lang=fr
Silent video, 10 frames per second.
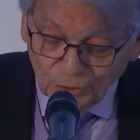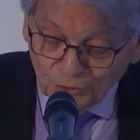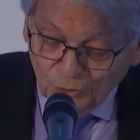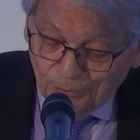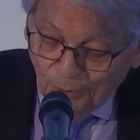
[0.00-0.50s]

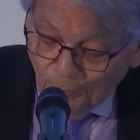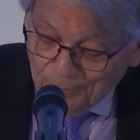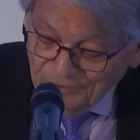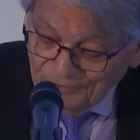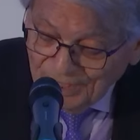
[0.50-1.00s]
Support
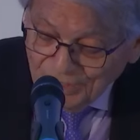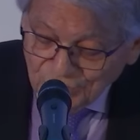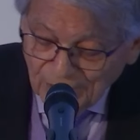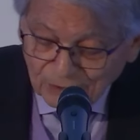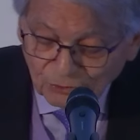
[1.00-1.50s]

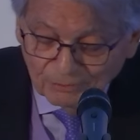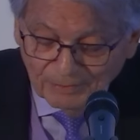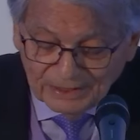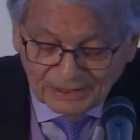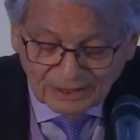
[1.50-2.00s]
privilégié d'une
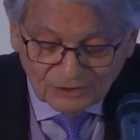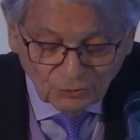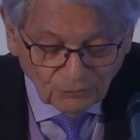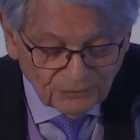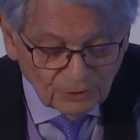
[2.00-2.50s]

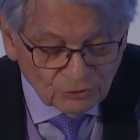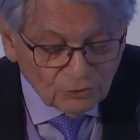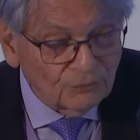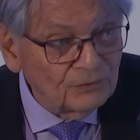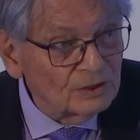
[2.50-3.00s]
méditation
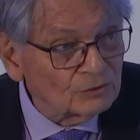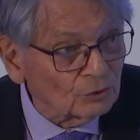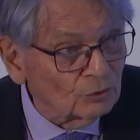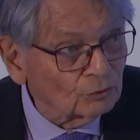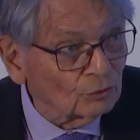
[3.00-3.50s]
philosophique
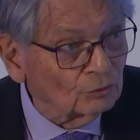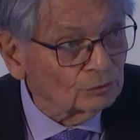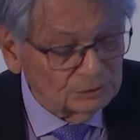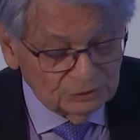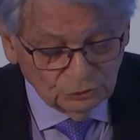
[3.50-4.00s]
sur notre
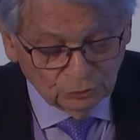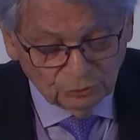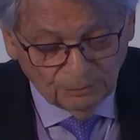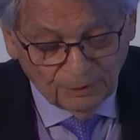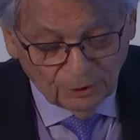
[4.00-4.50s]
condition
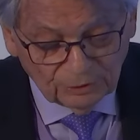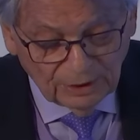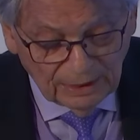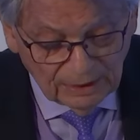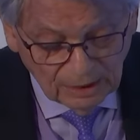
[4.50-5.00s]
de
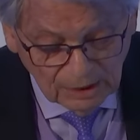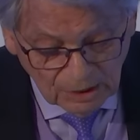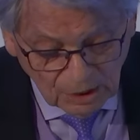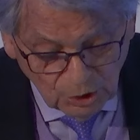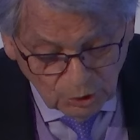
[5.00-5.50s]
mortel,
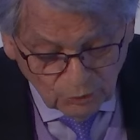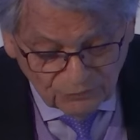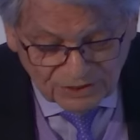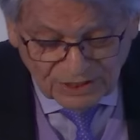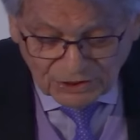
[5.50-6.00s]
le
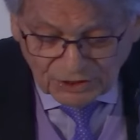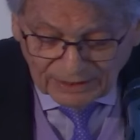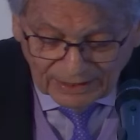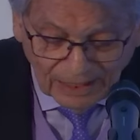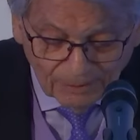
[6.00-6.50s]
visage
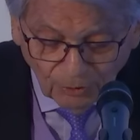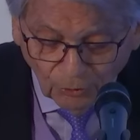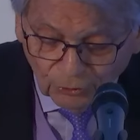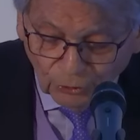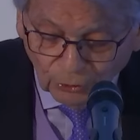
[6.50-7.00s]
est
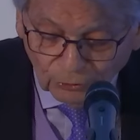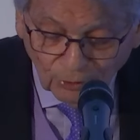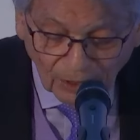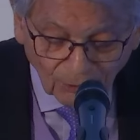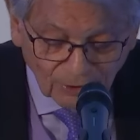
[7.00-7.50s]
également au cœur de
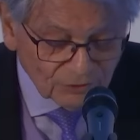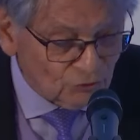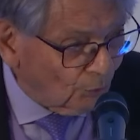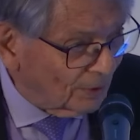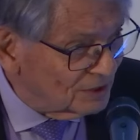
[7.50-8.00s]
la
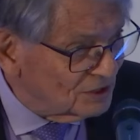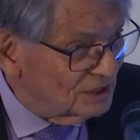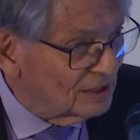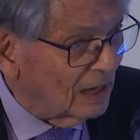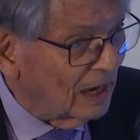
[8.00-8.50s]
relation
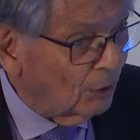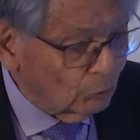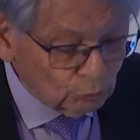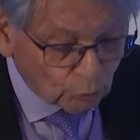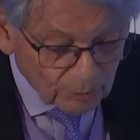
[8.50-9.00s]
éthique à
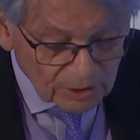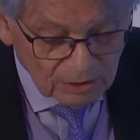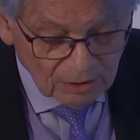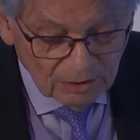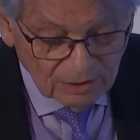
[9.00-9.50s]
autrui.
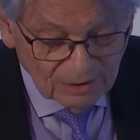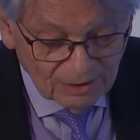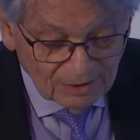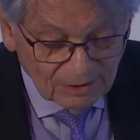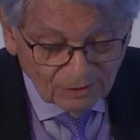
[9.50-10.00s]

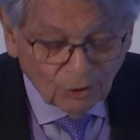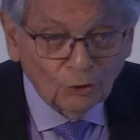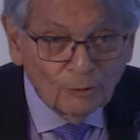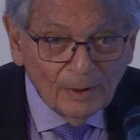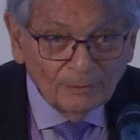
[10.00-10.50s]
Dans
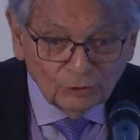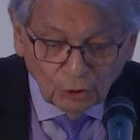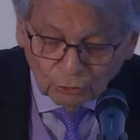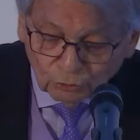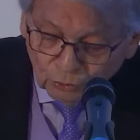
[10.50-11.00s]
le même
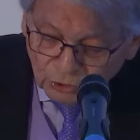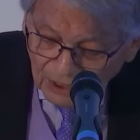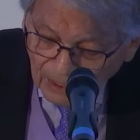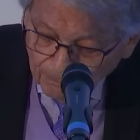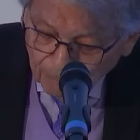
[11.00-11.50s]
temps,
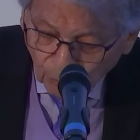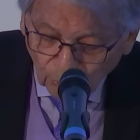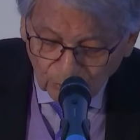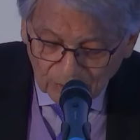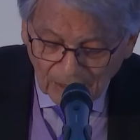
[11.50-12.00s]
toucher la
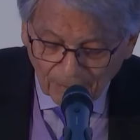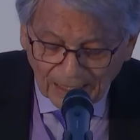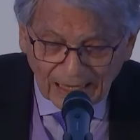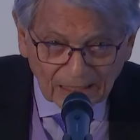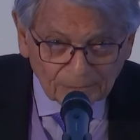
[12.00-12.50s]
peau d'un
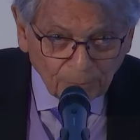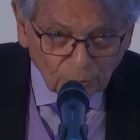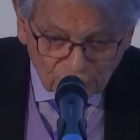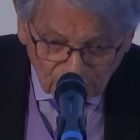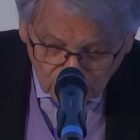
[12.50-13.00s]
malade,
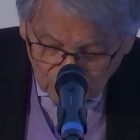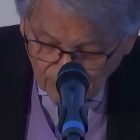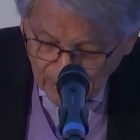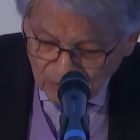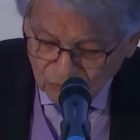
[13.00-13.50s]
poser une
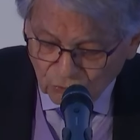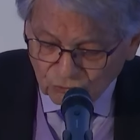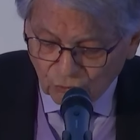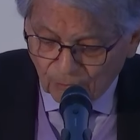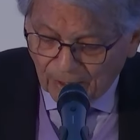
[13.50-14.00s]
main sur
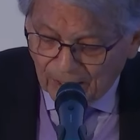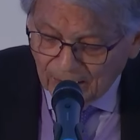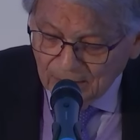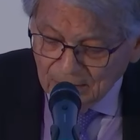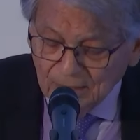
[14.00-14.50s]
son bras,